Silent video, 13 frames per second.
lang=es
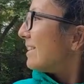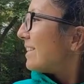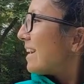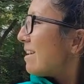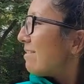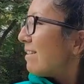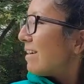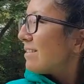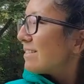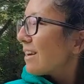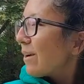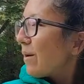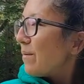se ha llevado
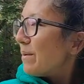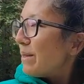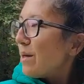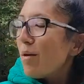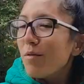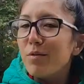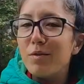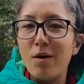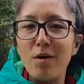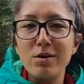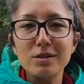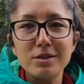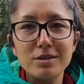y se ha comido
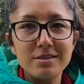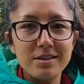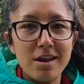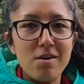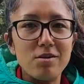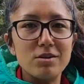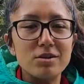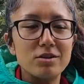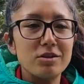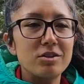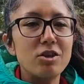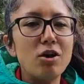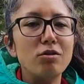dos de
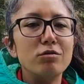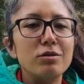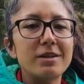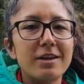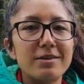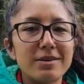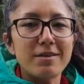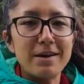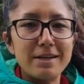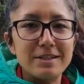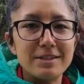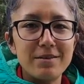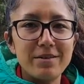los donuts que nos
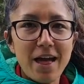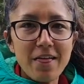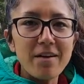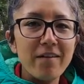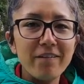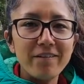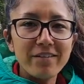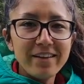habían sobrado.